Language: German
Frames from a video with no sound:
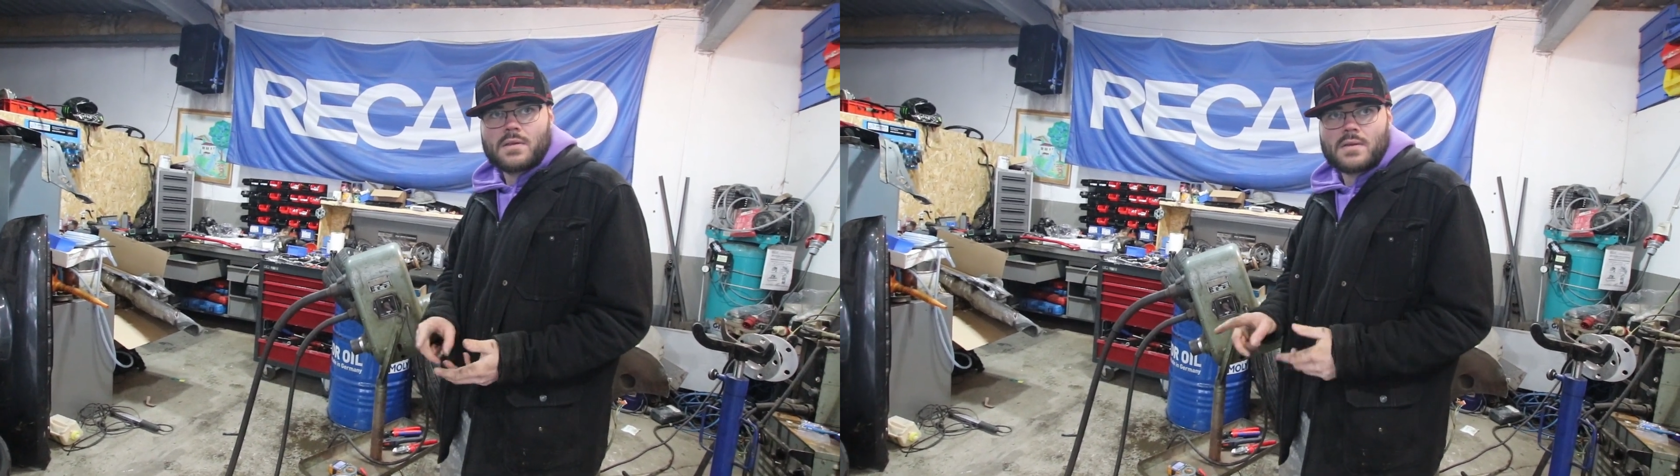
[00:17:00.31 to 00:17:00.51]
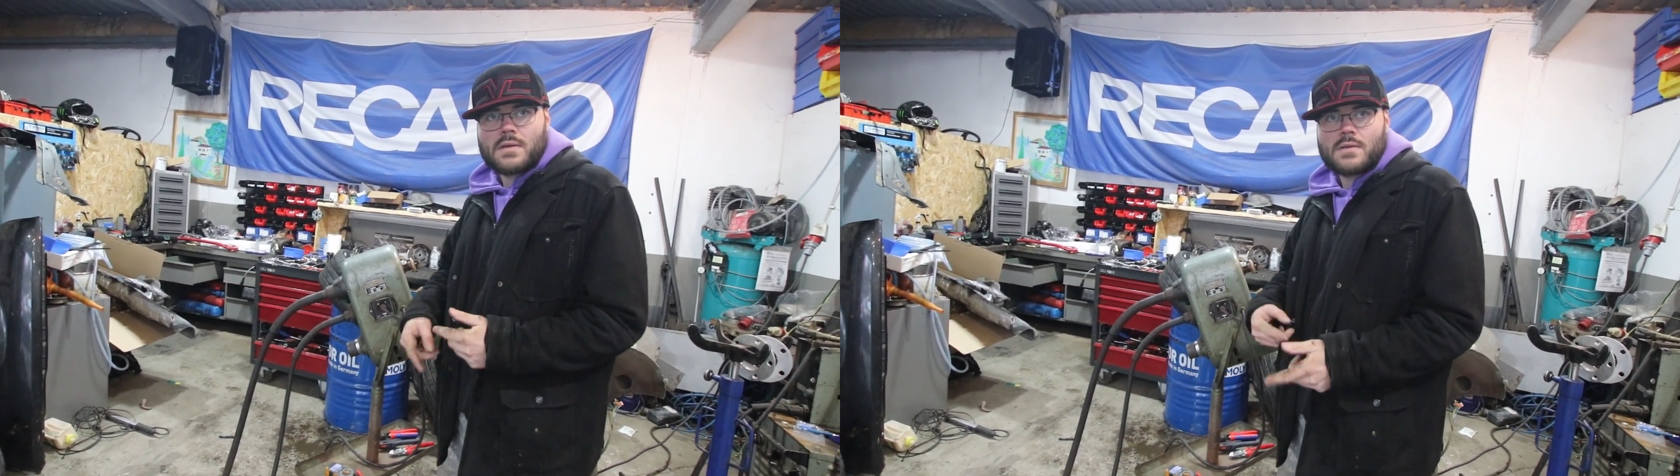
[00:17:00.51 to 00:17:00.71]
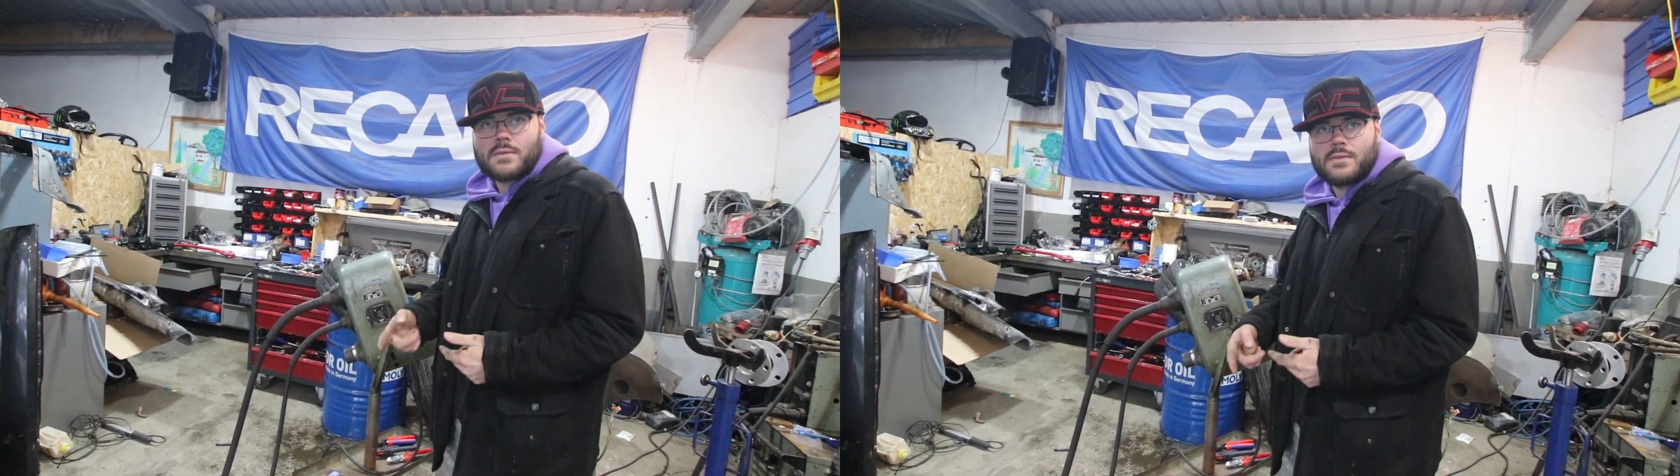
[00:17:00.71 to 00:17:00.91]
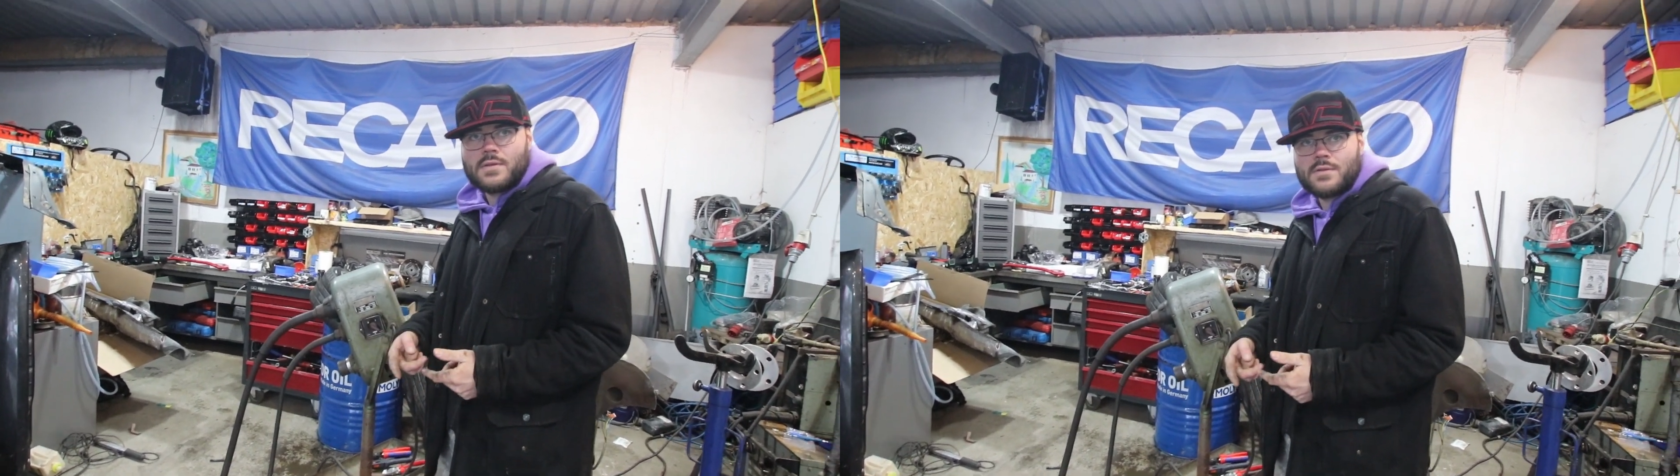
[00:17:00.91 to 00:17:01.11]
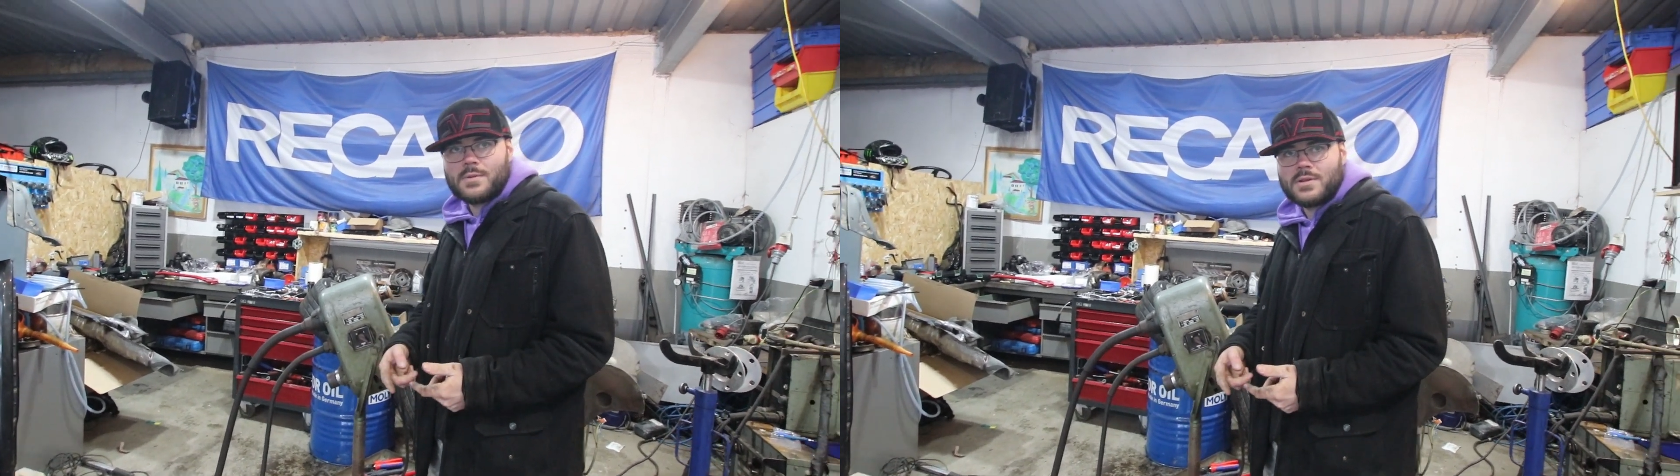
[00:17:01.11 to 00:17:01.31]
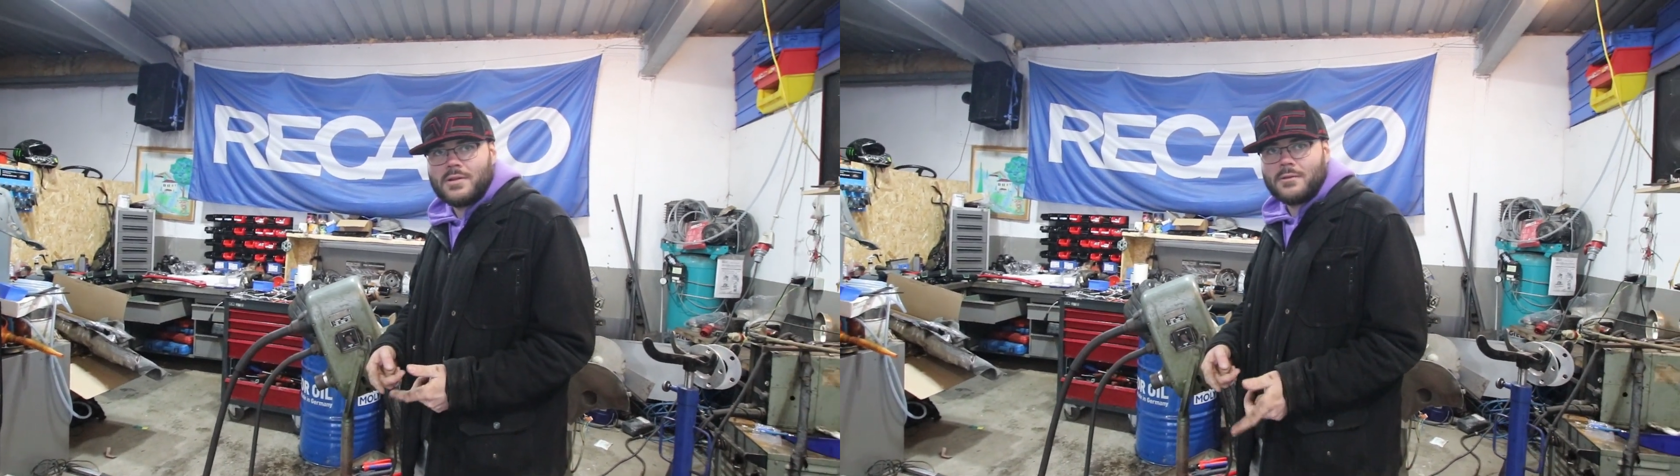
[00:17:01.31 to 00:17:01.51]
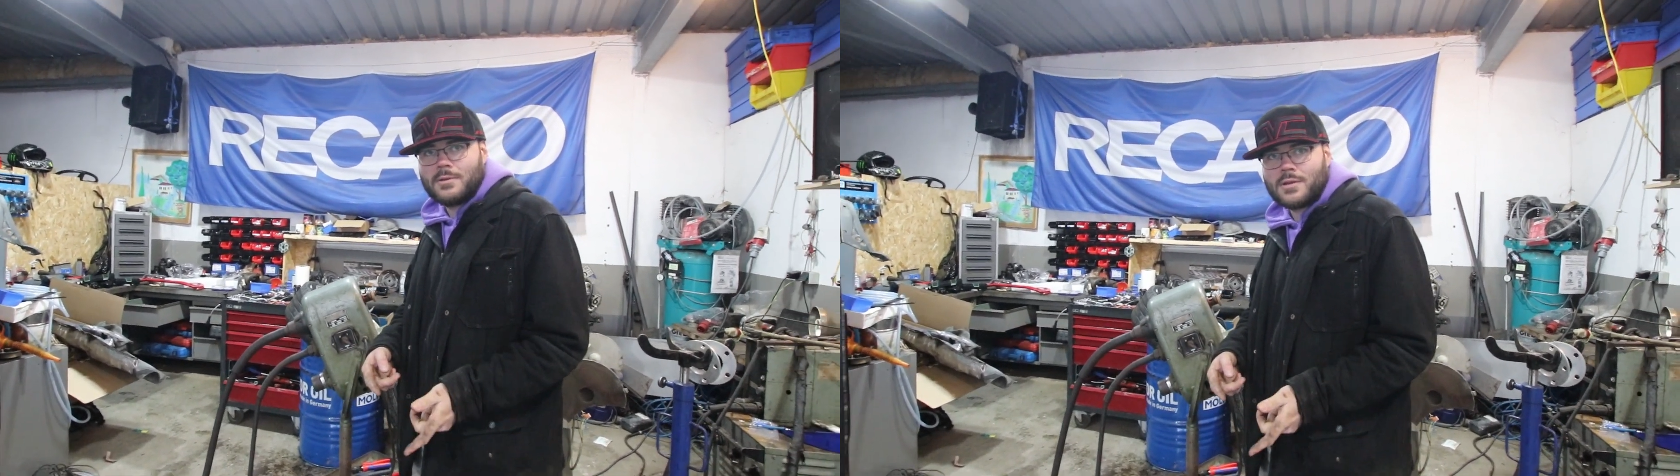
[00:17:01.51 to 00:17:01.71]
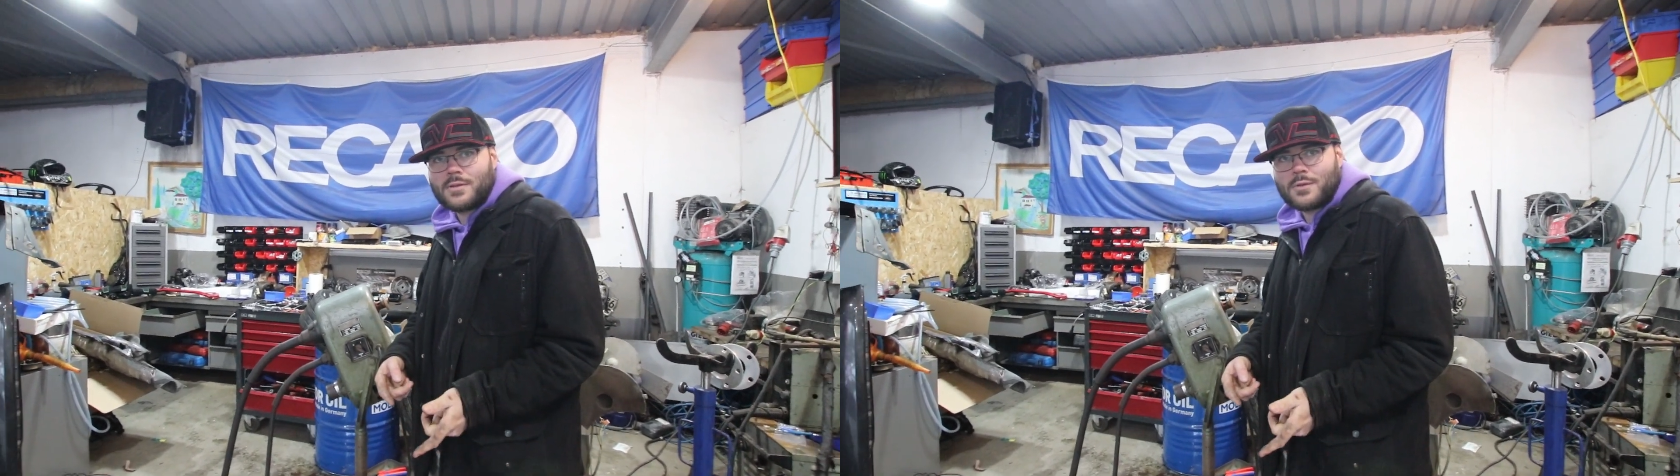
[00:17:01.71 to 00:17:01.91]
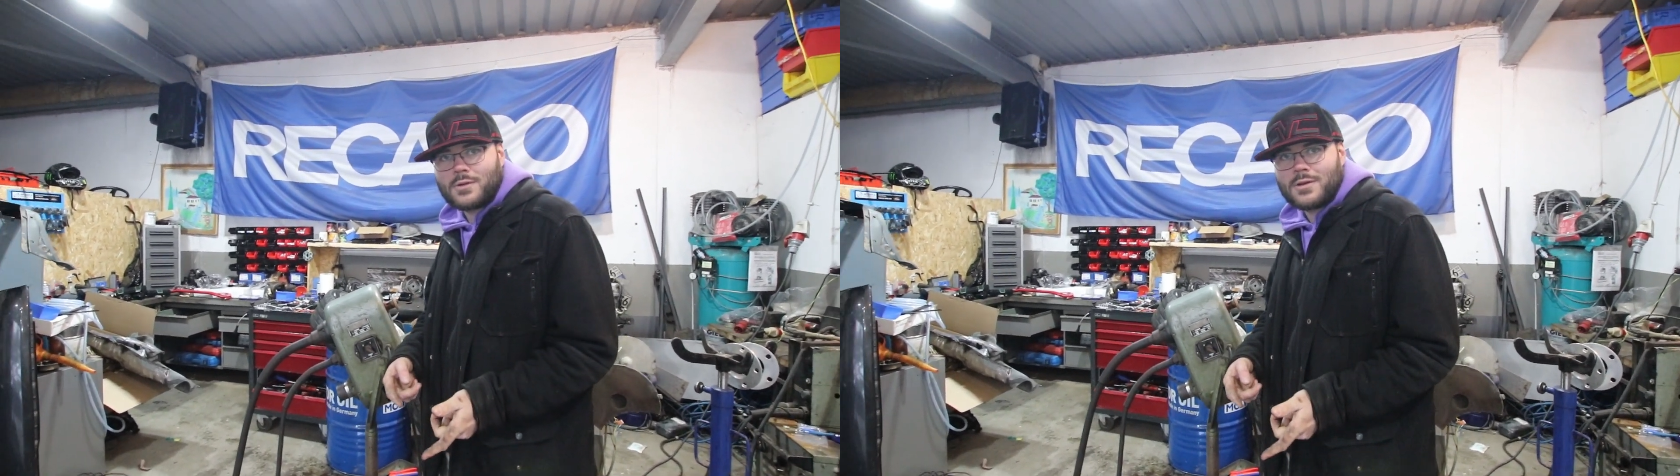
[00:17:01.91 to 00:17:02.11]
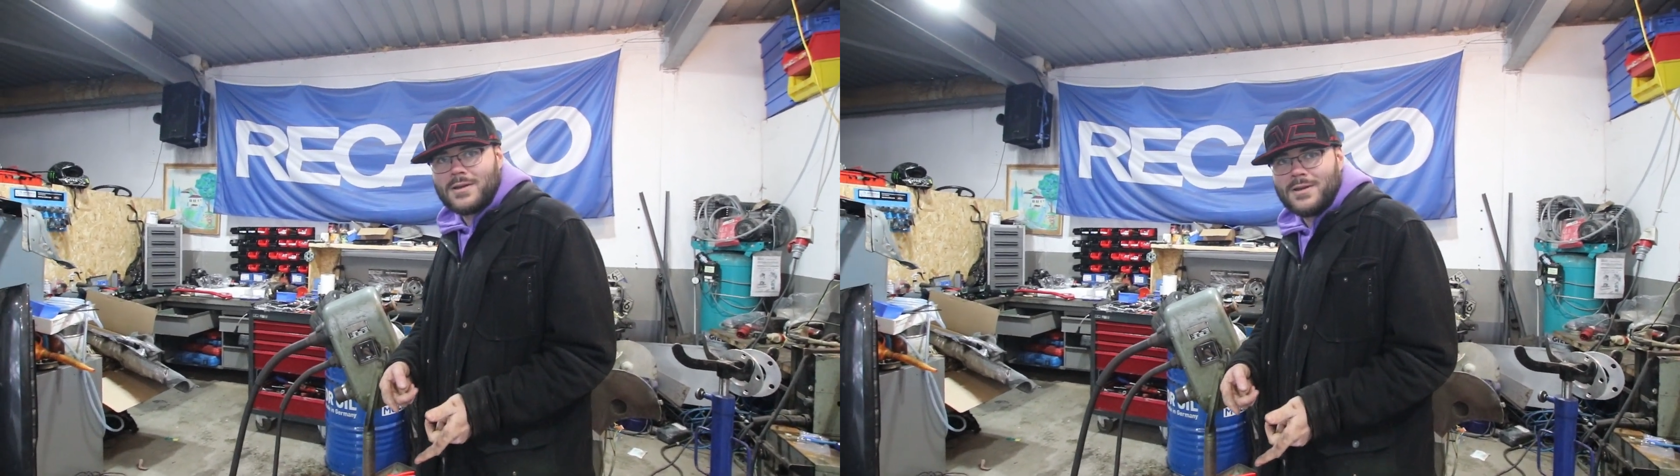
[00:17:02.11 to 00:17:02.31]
Das heißt, es fließt über die auch wieder zurück.